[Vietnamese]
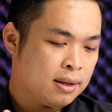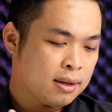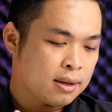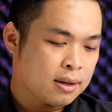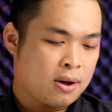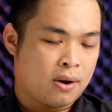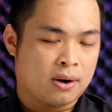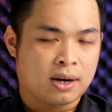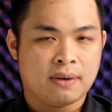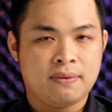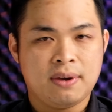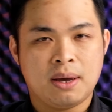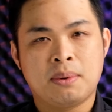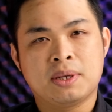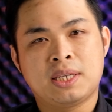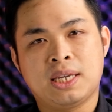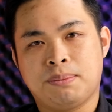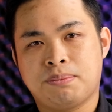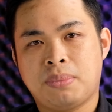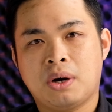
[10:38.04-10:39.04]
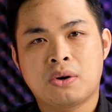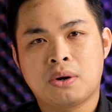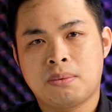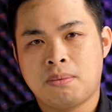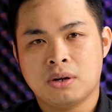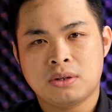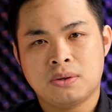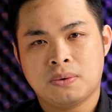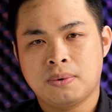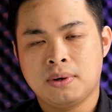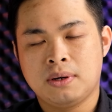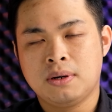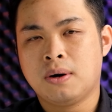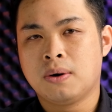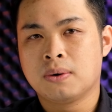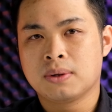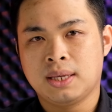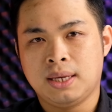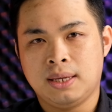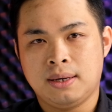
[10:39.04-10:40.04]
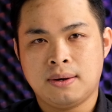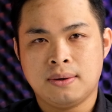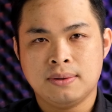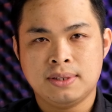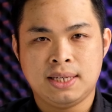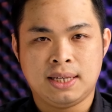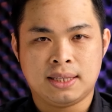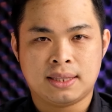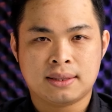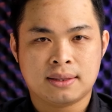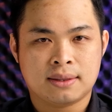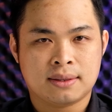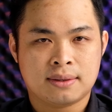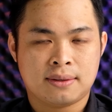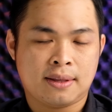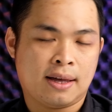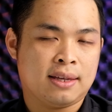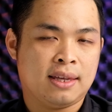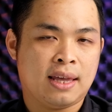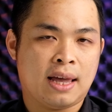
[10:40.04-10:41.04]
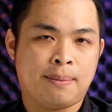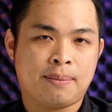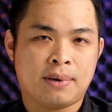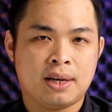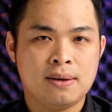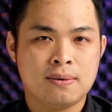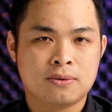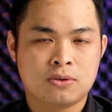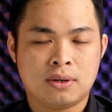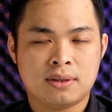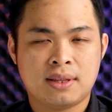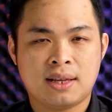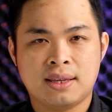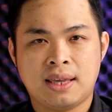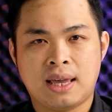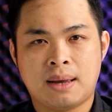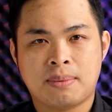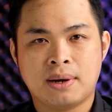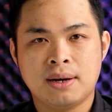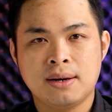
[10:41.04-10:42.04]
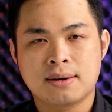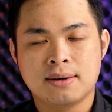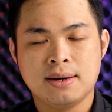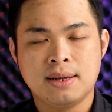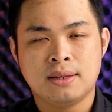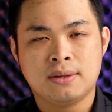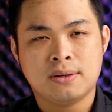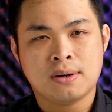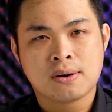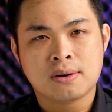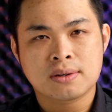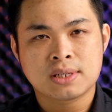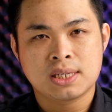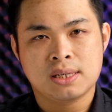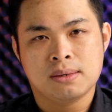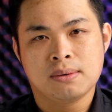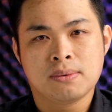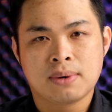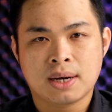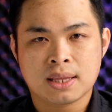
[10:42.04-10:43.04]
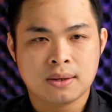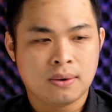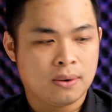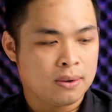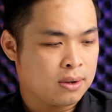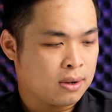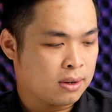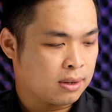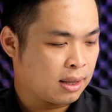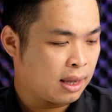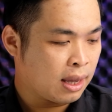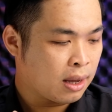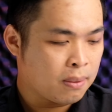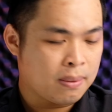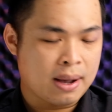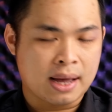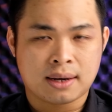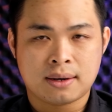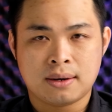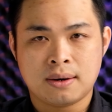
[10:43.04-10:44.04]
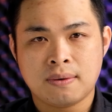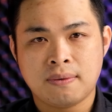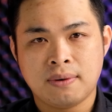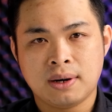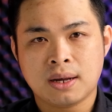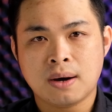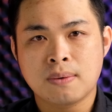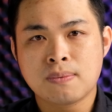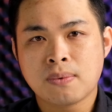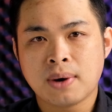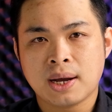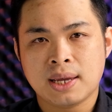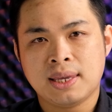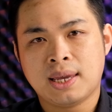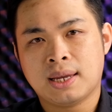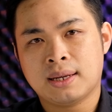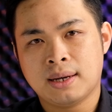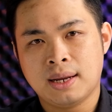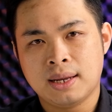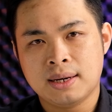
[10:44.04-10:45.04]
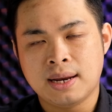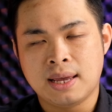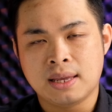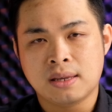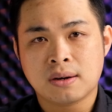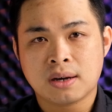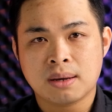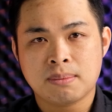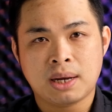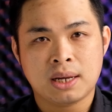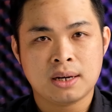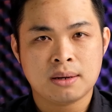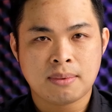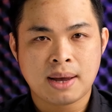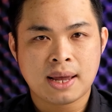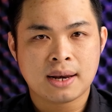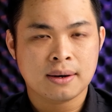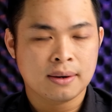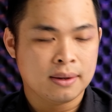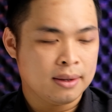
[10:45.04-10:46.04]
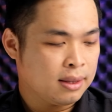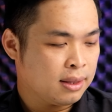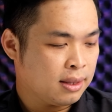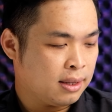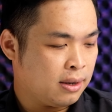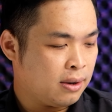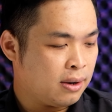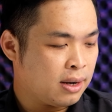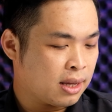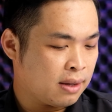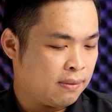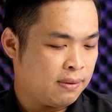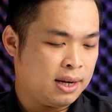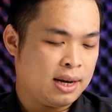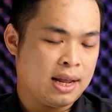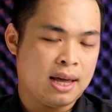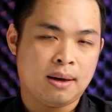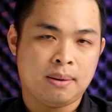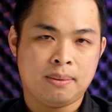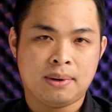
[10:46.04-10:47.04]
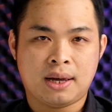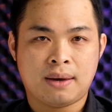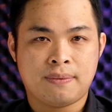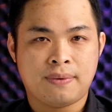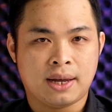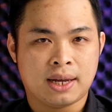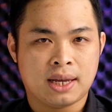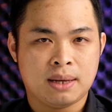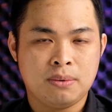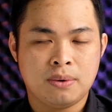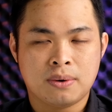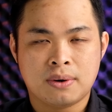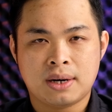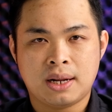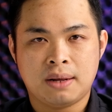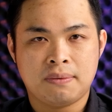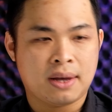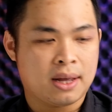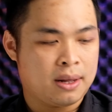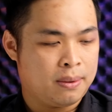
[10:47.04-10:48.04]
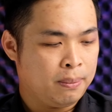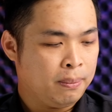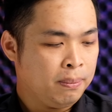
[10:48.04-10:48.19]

còn cái việc mà chỉnh Power Mode trong Windows thì nó chỉ tăng giảm cái hiệu suất tăng giảm cái lượng điện cho con CPU One thôi còn cái quạt nó vẫn không quay nhanh lên để cho cái máy nó mát thì đó là cái vấn đề mà mình gặp phải khi mua con này và